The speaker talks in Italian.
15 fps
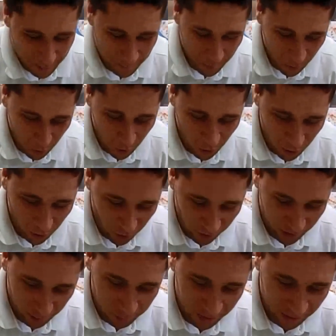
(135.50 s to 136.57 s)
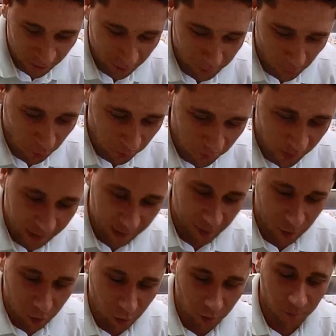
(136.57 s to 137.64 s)
Poi il labirinto l'abbiamo
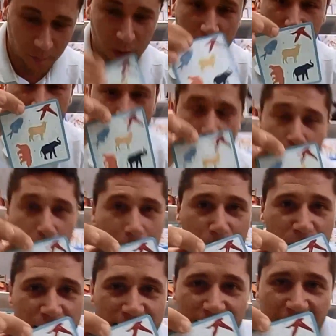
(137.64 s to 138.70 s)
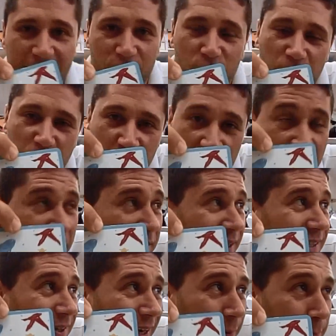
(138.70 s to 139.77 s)
fatto. Memorizzare, dobbiamo
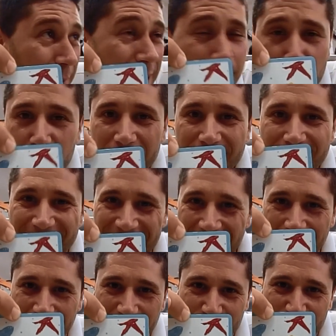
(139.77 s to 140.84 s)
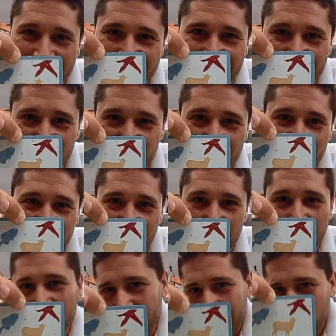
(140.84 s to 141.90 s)
memorizzare, memorizzare questi cinque
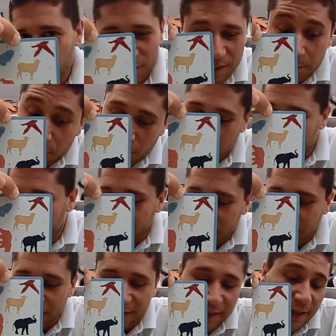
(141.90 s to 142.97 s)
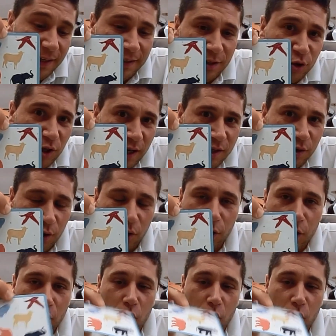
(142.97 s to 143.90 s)
animali o simboli, perché in altre carte ce ne sono.